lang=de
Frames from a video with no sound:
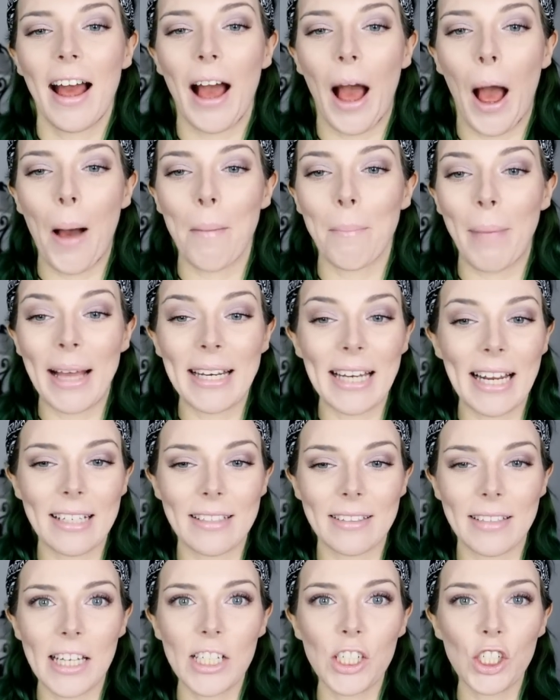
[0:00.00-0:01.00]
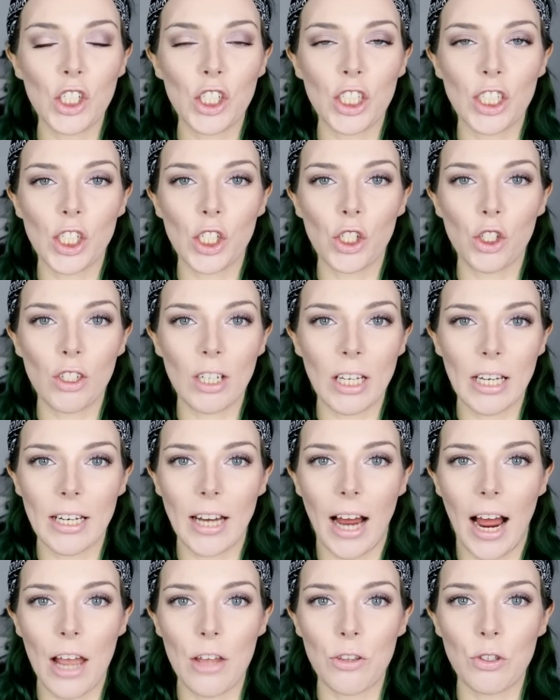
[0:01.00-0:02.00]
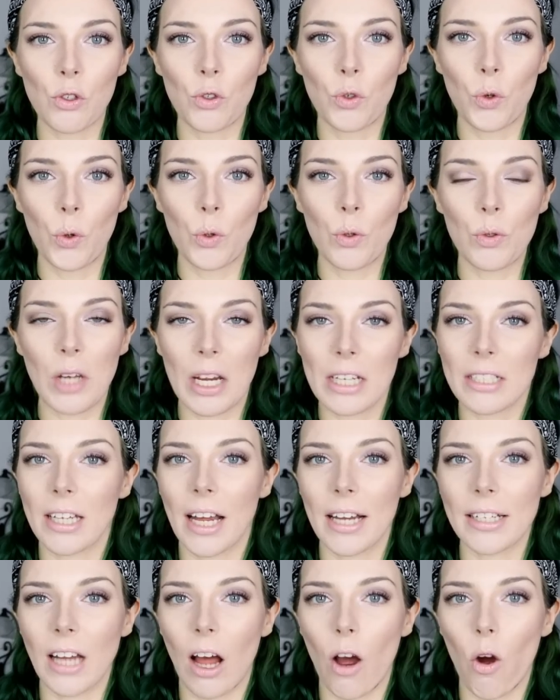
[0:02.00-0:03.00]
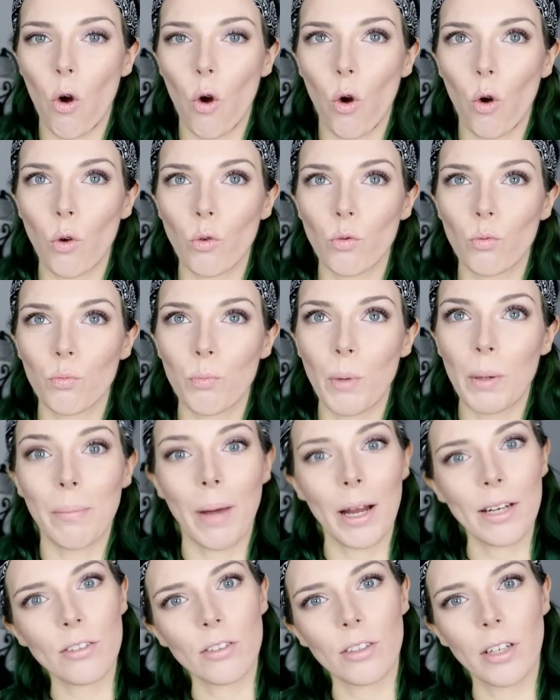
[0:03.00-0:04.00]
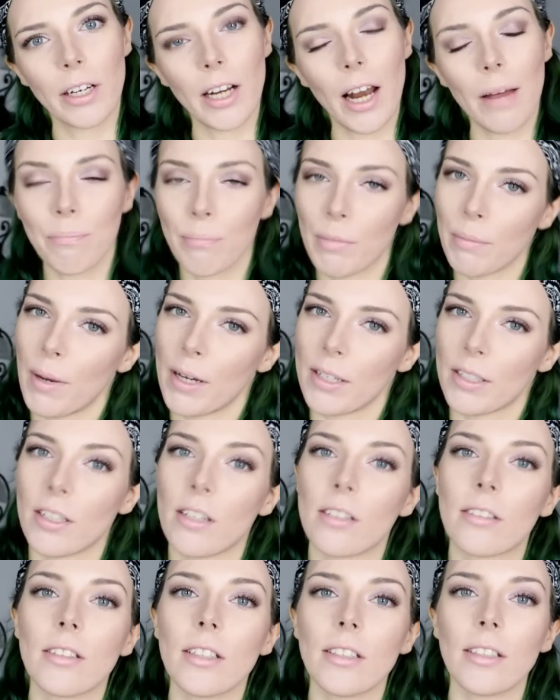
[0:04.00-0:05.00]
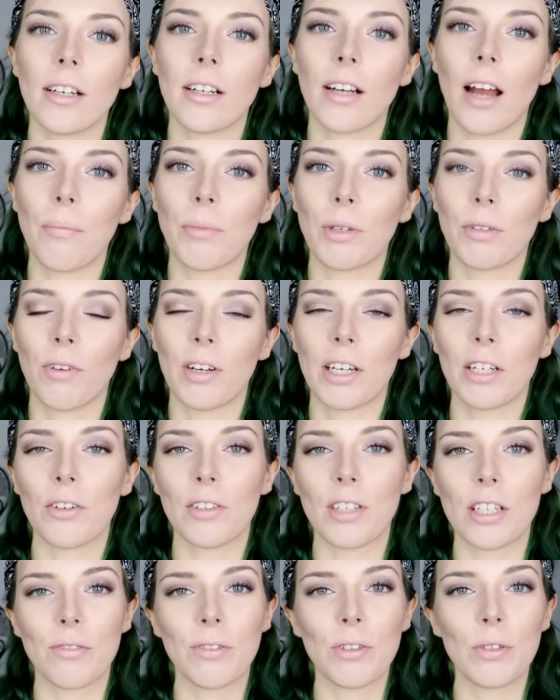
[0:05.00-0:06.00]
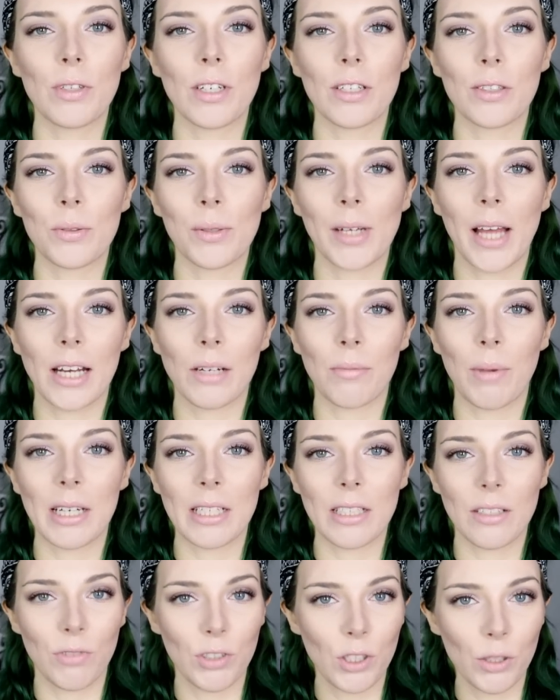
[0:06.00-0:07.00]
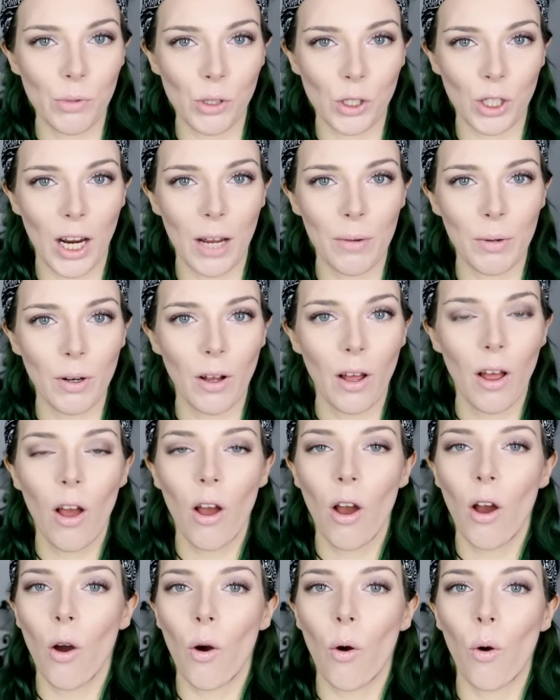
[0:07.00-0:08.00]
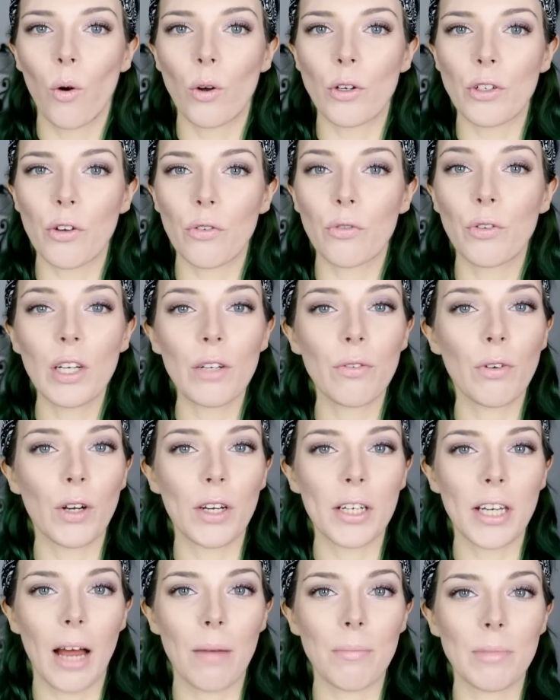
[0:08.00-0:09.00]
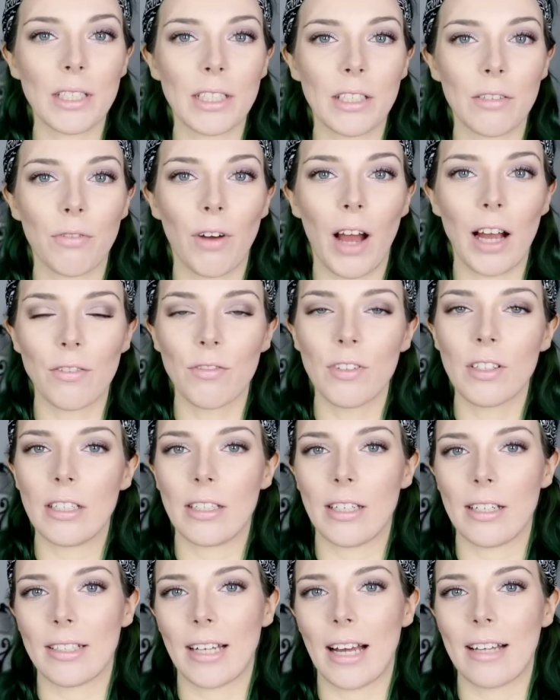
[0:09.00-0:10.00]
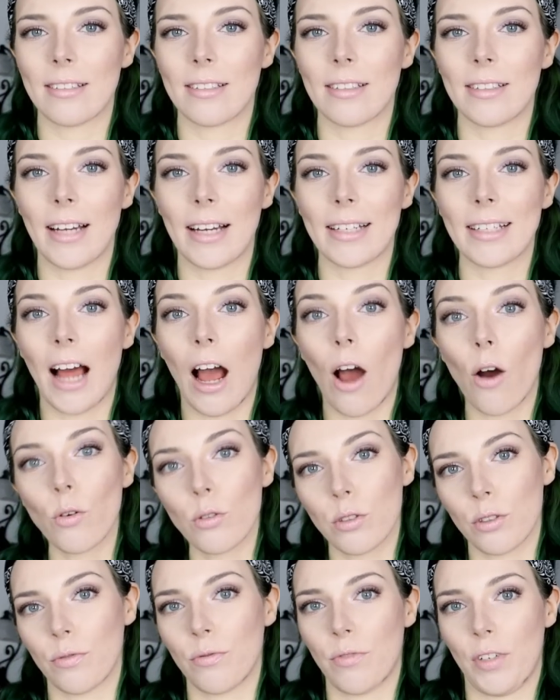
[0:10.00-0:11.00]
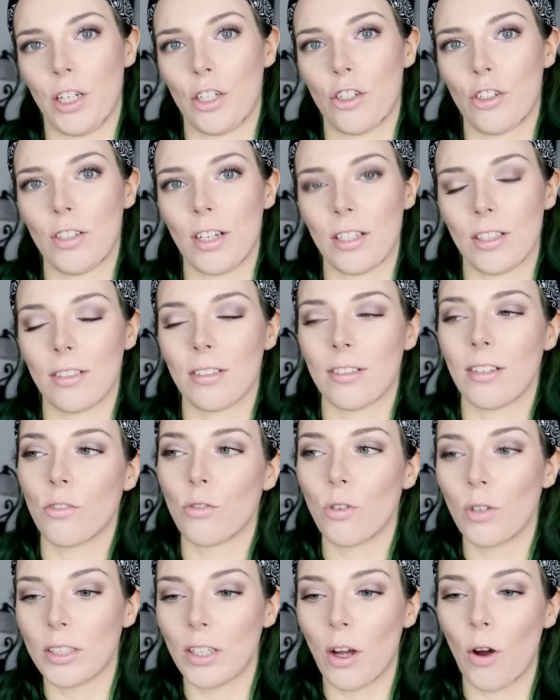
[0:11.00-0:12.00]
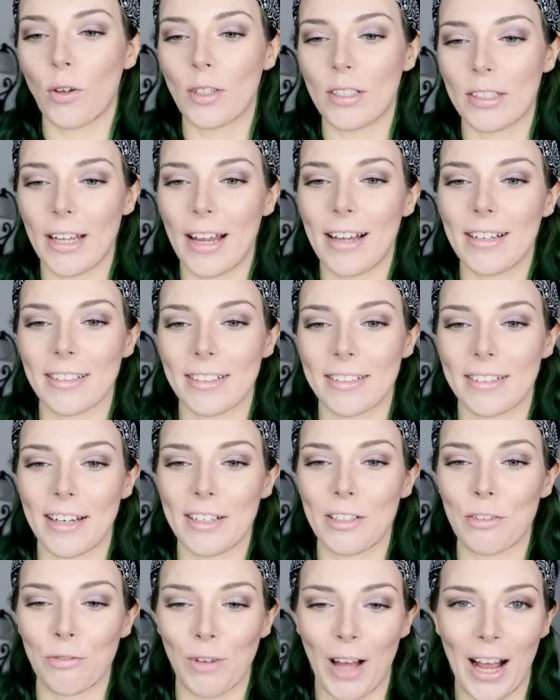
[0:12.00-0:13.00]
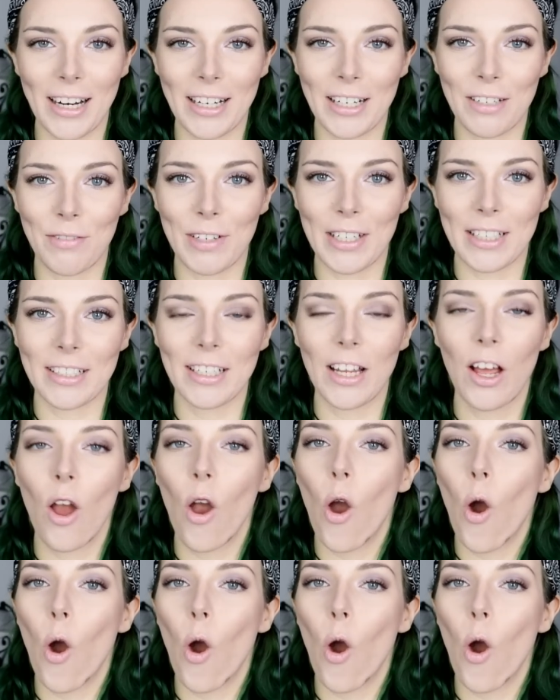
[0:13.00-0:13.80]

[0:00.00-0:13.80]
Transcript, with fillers: ähm, eine Extensions-Strähne einzutönen und das hat auch mit manchen geklappt, mit manchen jetzt nicht geklappt. Ich verlinke euch das Video dazu gerne mal in die Videobeschreibung. Und viele von euch haben sich gefragt, wie sich das Ganze dann auswäscht. Das ist natürlich auch eine sehr interessante Frage gewesen.